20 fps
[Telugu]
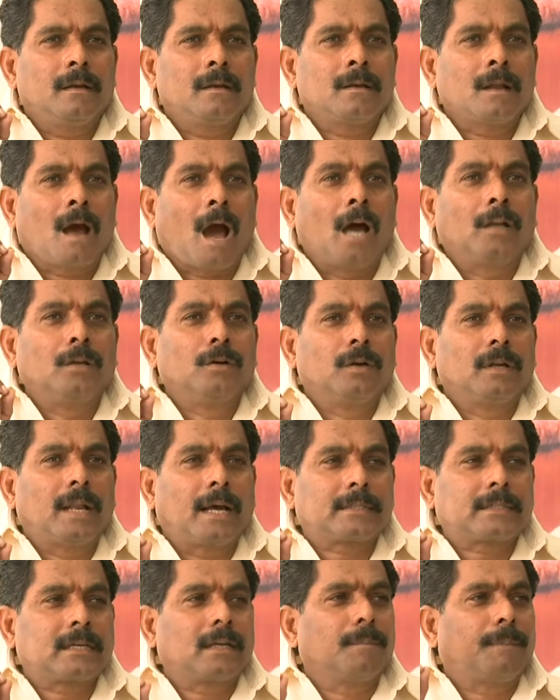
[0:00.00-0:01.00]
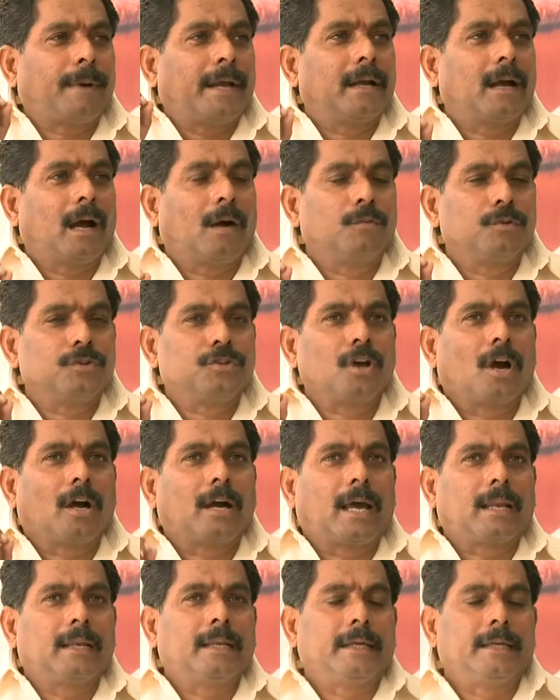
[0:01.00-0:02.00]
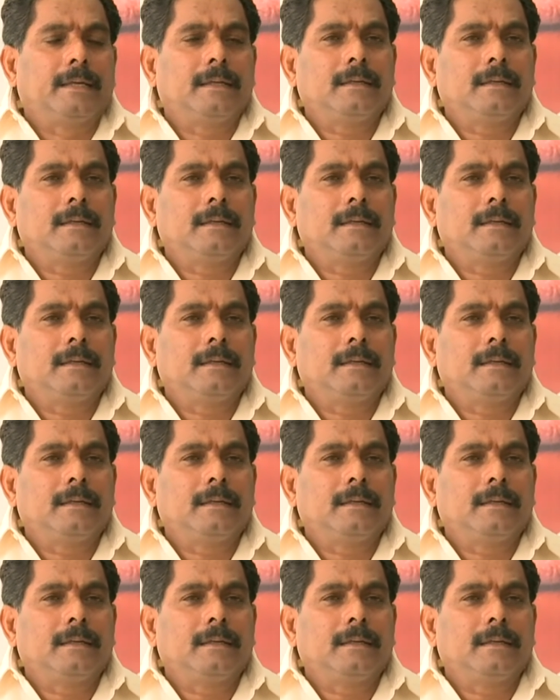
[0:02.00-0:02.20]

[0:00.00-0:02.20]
నాలుగు లక్షల పైగా ఉద్యోగాల్ని